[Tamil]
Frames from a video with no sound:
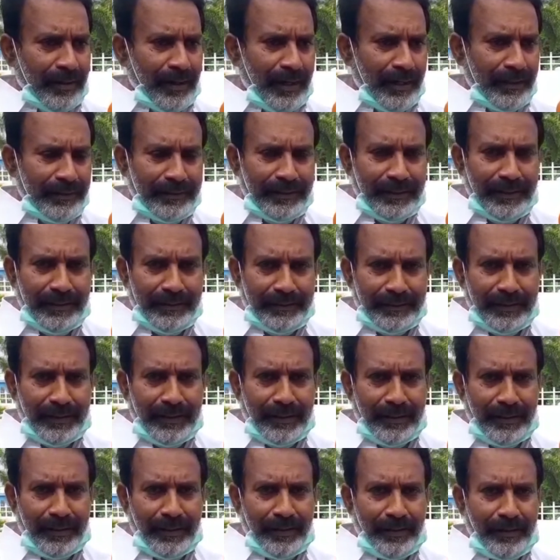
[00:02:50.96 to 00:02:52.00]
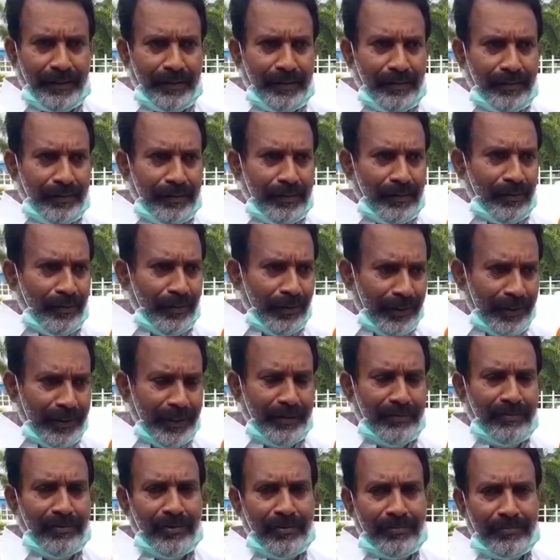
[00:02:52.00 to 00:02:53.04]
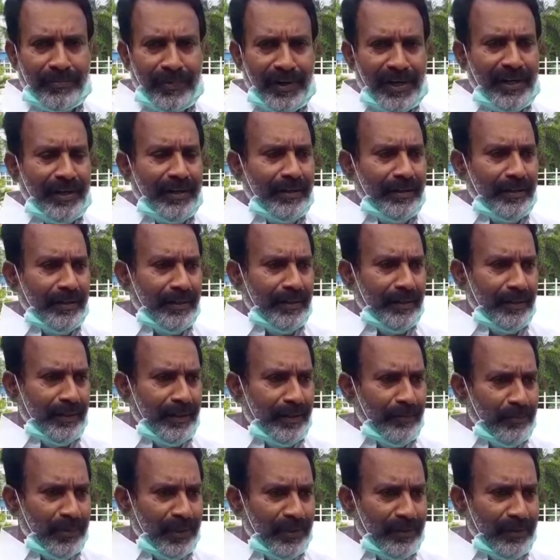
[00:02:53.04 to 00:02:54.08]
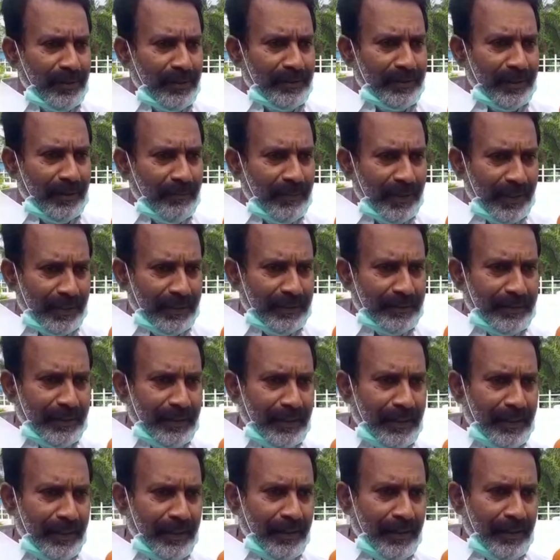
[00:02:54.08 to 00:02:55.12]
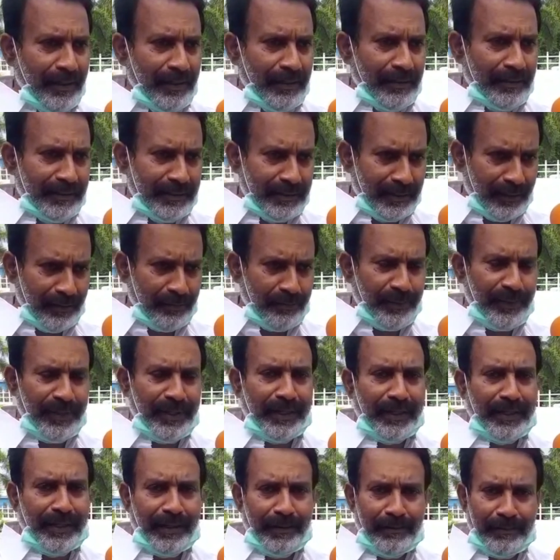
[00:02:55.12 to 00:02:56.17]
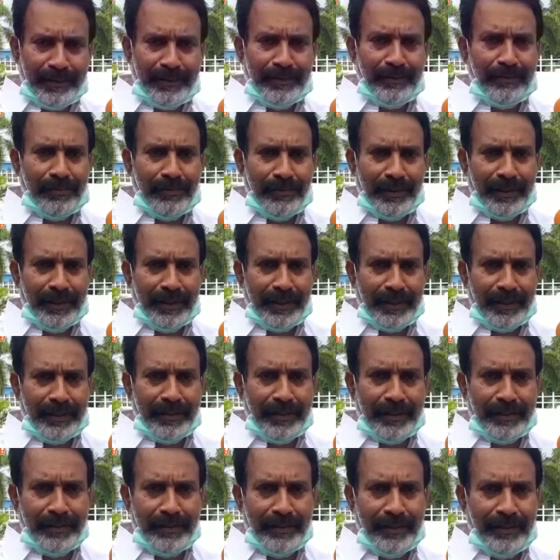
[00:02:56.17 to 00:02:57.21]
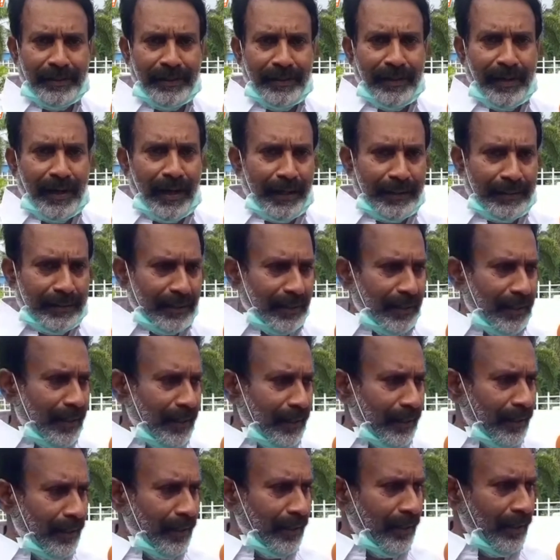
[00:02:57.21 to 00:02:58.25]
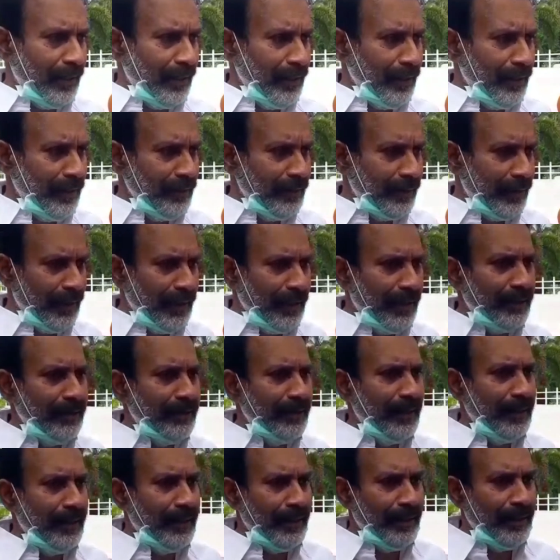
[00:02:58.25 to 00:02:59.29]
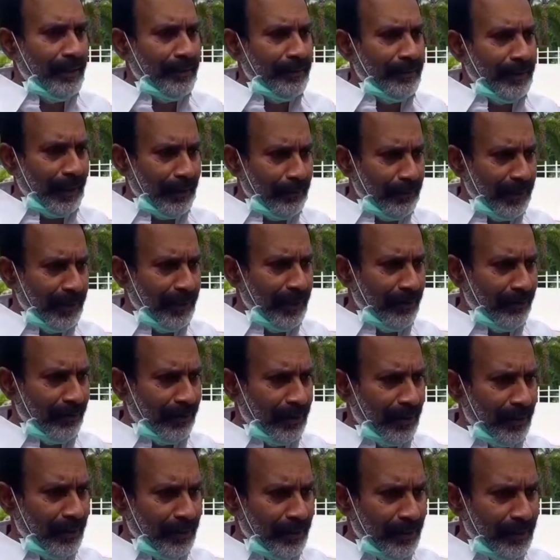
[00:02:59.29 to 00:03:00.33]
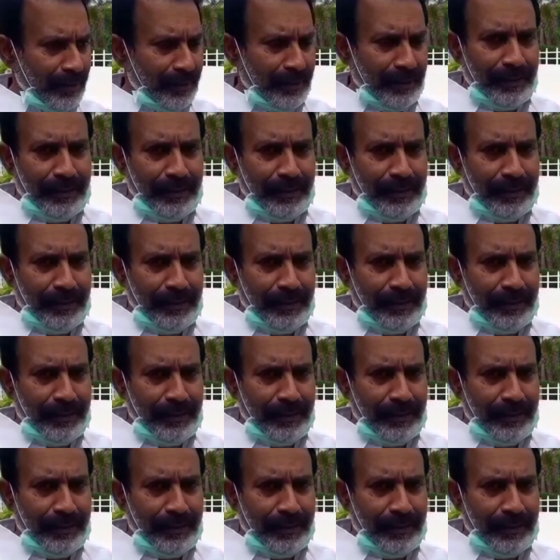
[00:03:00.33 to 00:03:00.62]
அந்த இந்த ஒன்றினவும் வா என்பது தமிழகத்திலே சிறப்பாக நடைபெற்று கொண்டிருக்கின்றது அதற்காக இந்த நேரத்திலே தளபதி அவர்களுக்கு